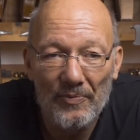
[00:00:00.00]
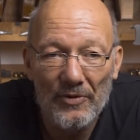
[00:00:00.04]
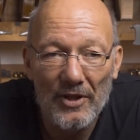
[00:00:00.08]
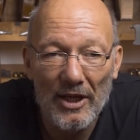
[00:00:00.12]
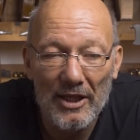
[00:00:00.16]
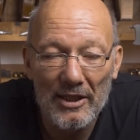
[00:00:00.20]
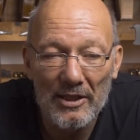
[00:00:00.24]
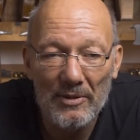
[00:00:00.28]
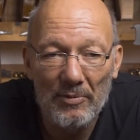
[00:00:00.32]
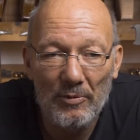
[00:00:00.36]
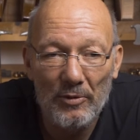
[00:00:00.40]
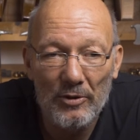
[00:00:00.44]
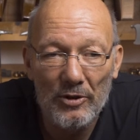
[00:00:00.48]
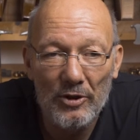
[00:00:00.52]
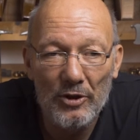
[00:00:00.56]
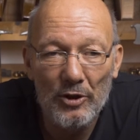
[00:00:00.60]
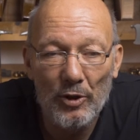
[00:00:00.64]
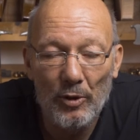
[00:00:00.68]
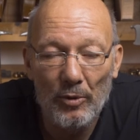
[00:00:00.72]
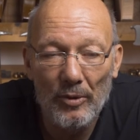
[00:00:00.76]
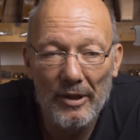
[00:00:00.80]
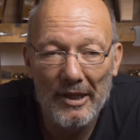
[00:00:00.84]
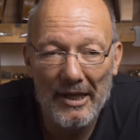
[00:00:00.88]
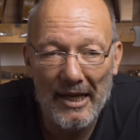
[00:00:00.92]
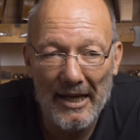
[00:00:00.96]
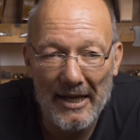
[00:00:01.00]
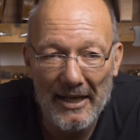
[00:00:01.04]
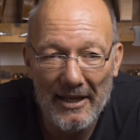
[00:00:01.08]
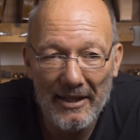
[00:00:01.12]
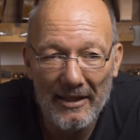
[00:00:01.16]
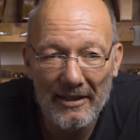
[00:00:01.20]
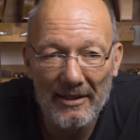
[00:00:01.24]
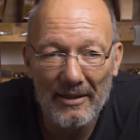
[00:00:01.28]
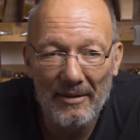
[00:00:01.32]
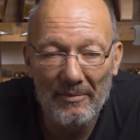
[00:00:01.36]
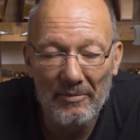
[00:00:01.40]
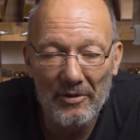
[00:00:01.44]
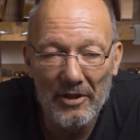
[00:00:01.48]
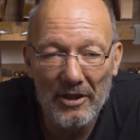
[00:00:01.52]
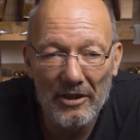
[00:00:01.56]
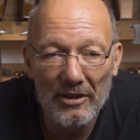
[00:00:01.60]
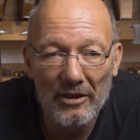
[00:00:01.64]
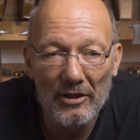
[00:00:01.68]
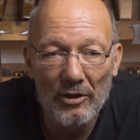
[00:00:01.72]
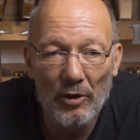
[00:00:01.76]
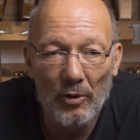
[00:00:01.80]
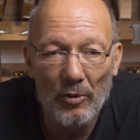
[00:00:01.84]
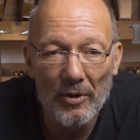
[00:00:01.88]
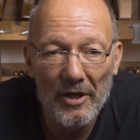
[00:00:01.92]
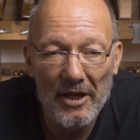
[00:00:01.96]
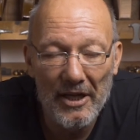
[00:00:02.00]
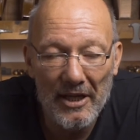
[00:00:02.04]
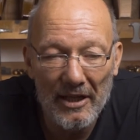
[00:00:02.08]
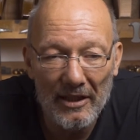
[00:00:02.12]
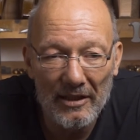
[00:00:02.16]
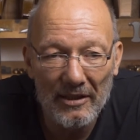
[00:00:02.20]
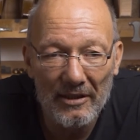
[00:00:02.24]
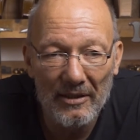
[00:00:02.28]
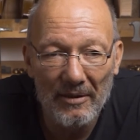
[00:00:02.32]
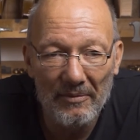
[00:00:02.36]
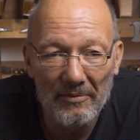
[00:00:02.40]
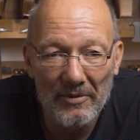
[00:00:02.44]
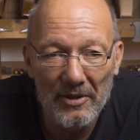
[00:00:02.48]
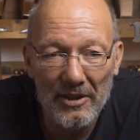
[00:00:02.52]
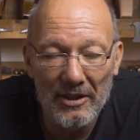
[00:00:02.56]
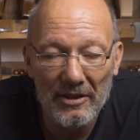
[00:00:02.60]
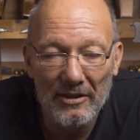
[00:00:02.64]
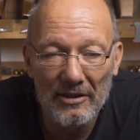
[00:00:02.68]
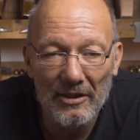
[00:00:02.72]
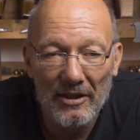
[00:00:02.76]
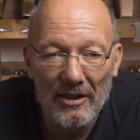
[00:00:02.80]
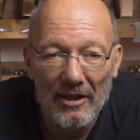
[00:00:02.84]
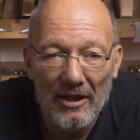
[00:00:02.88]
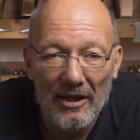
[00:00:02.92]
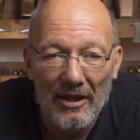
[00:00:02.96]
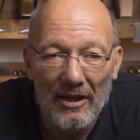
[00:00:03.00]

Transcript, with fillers: das was noch leichter wird, noch härter wird,